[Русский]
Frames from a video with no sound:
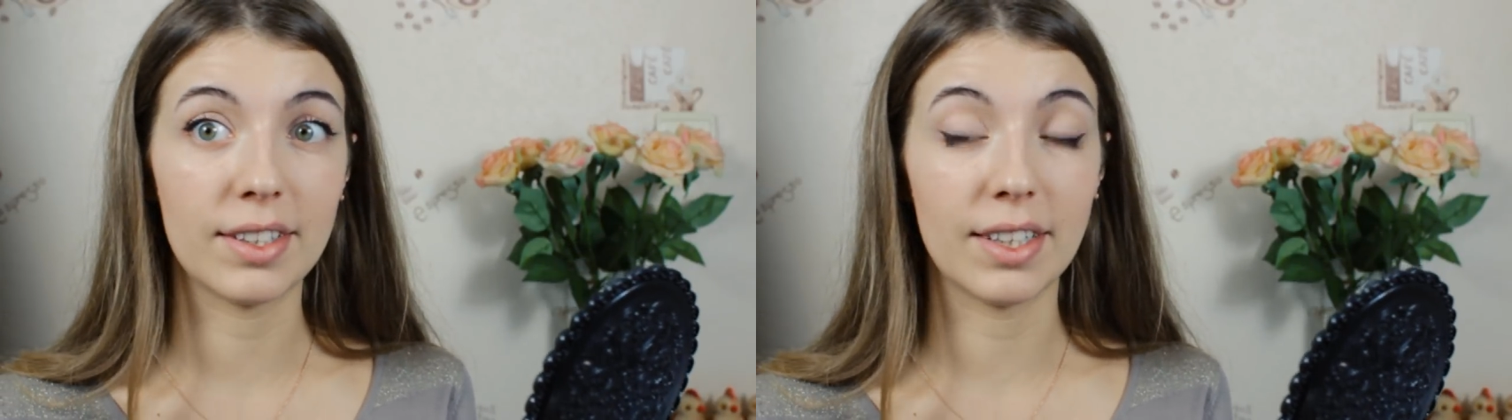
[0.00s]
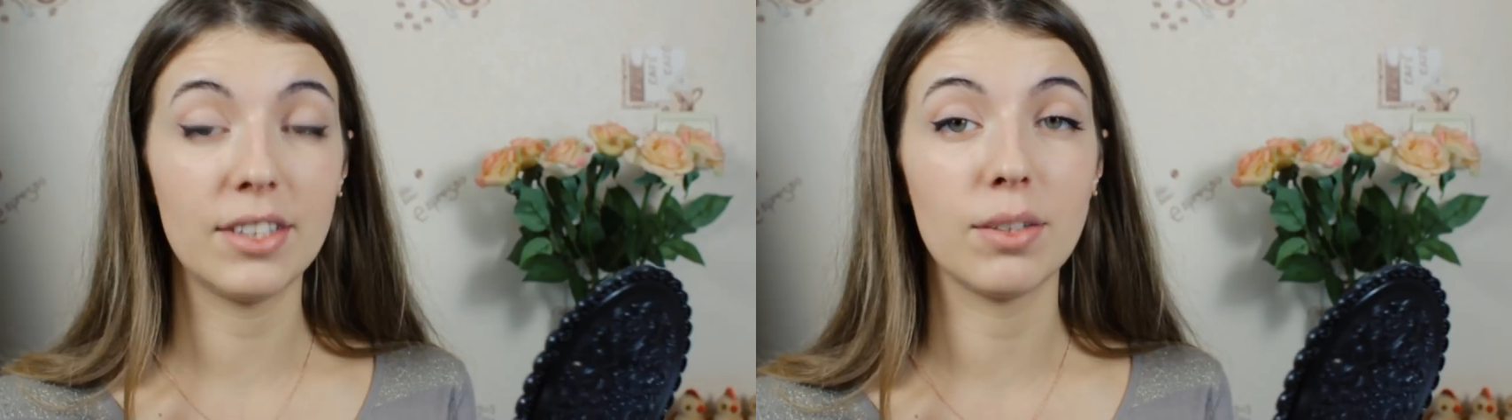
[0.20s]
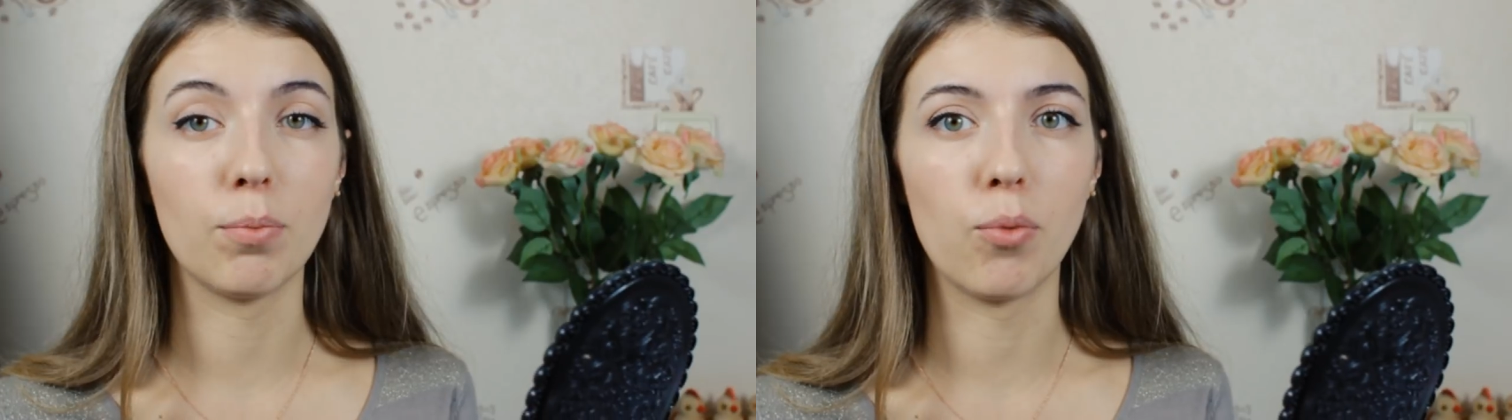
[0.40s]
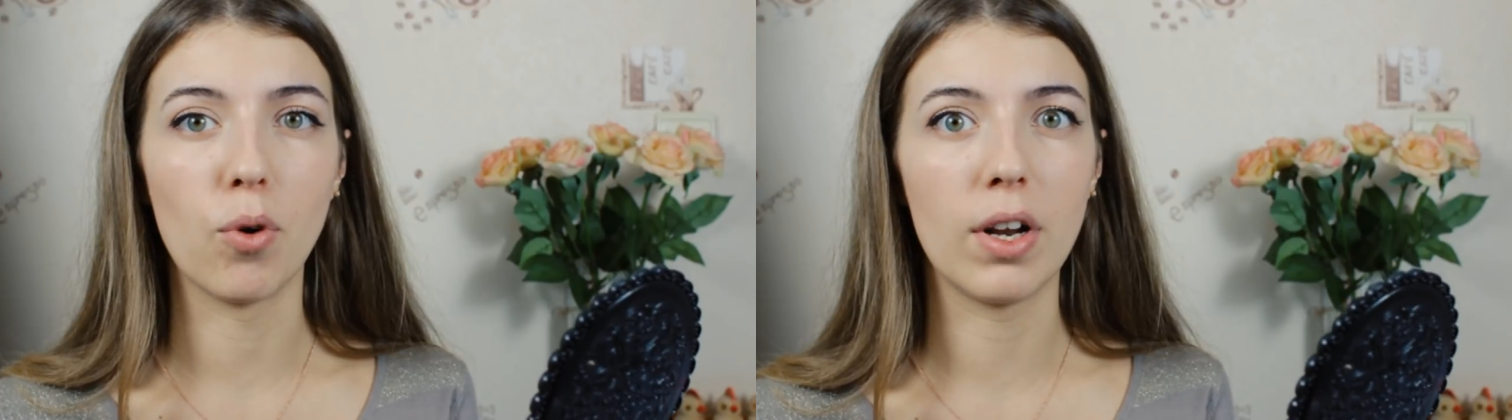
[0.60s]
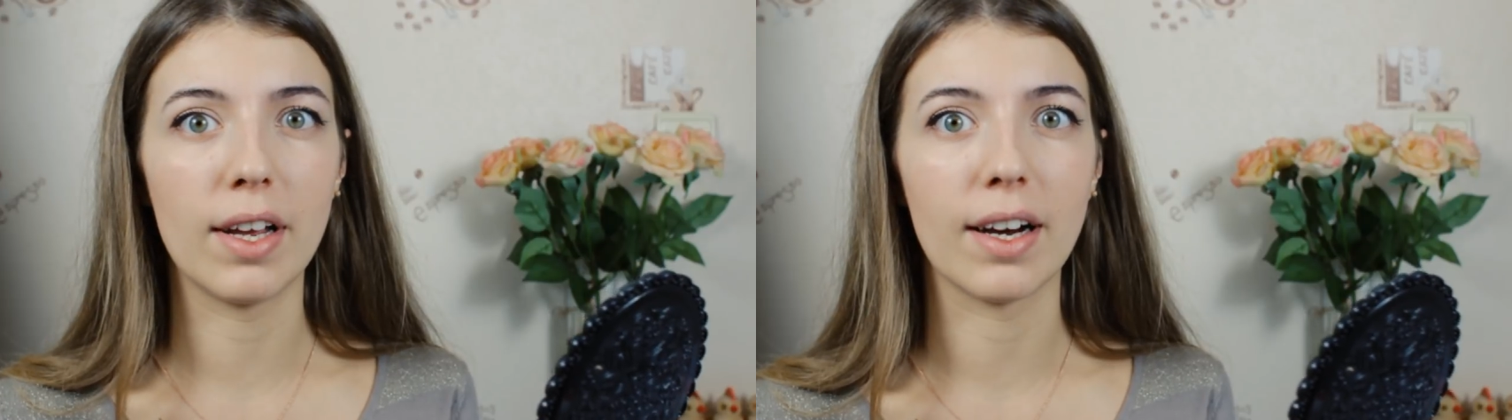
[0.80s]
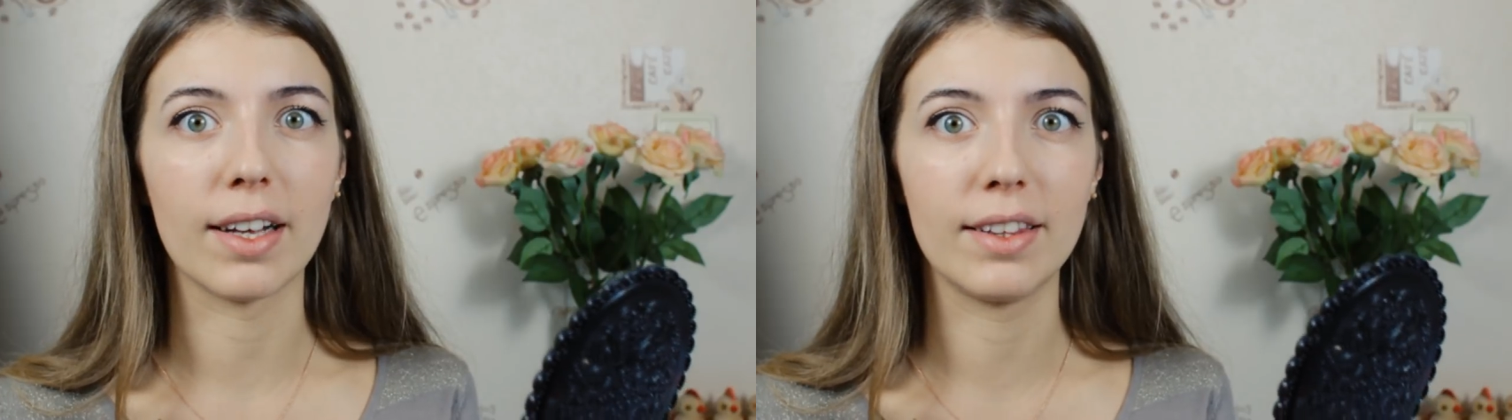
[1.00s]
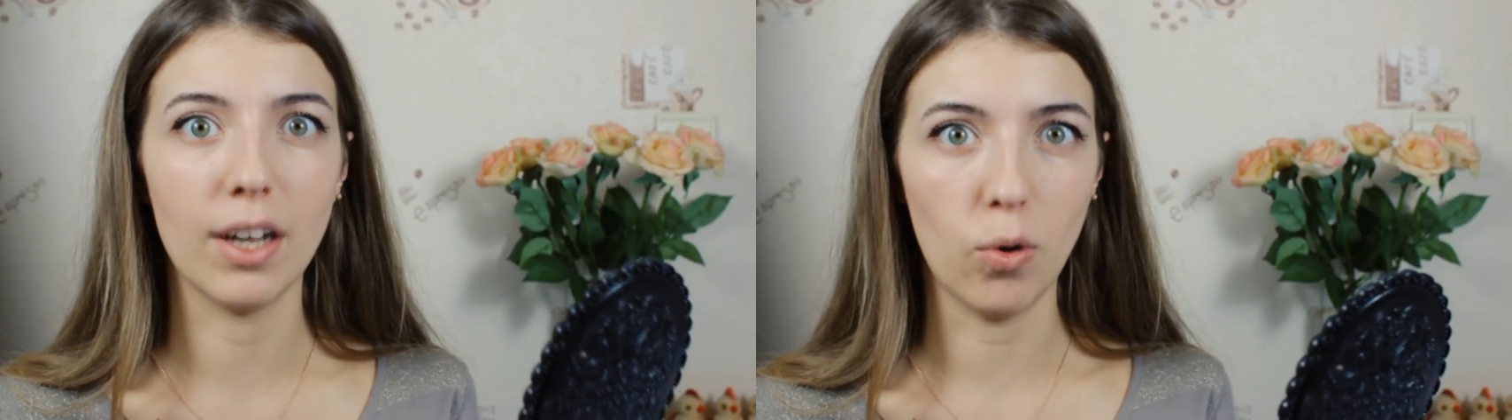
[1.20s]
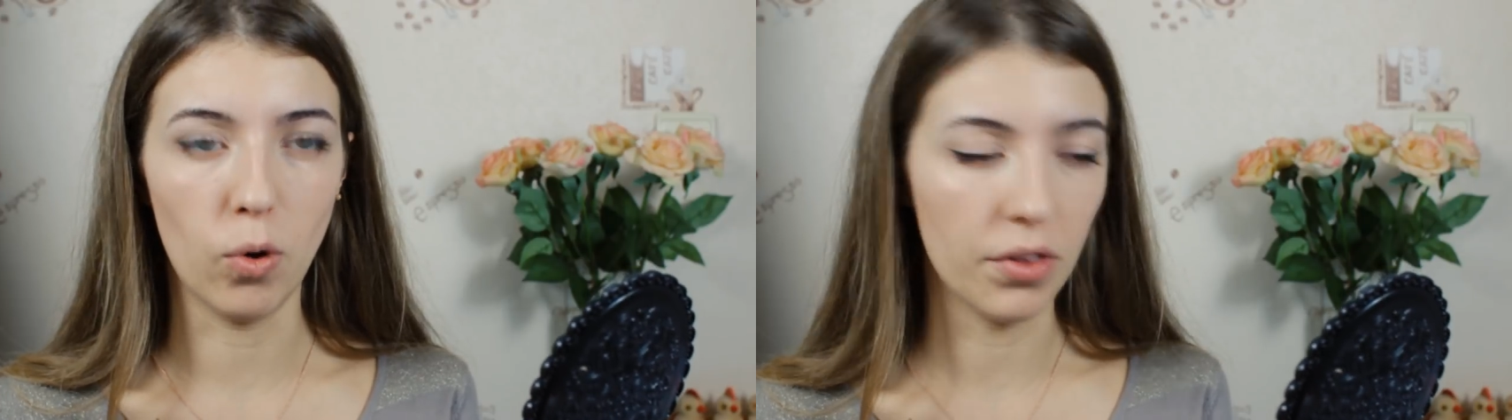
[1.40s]
кстати, более
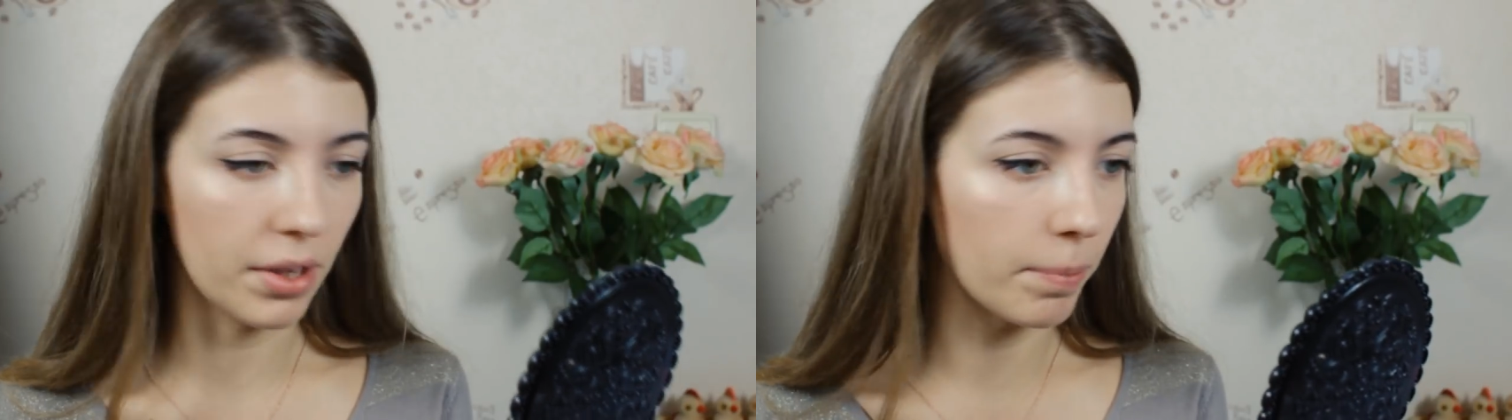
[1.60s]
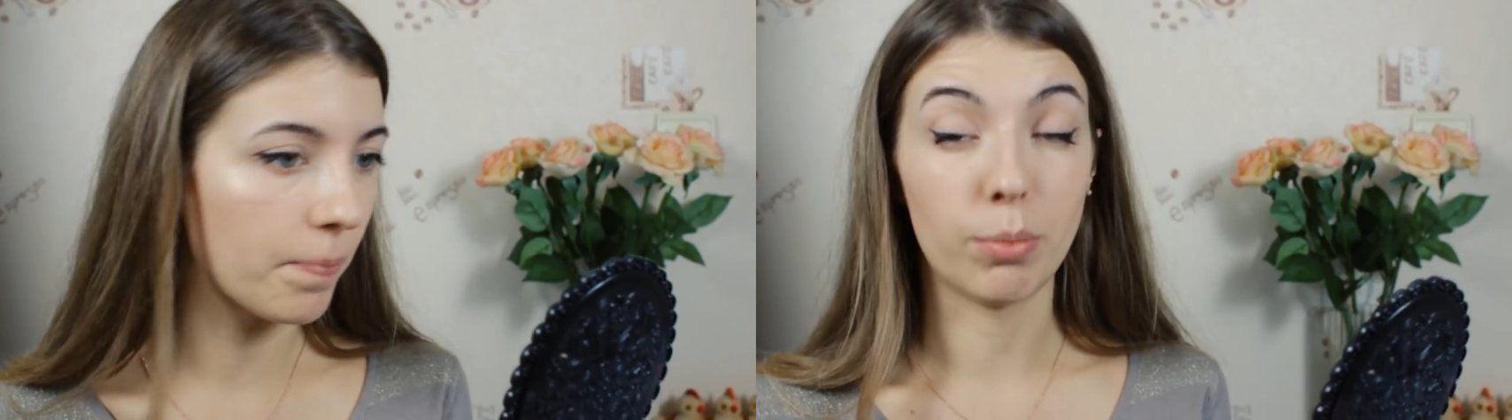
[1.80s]
однородным.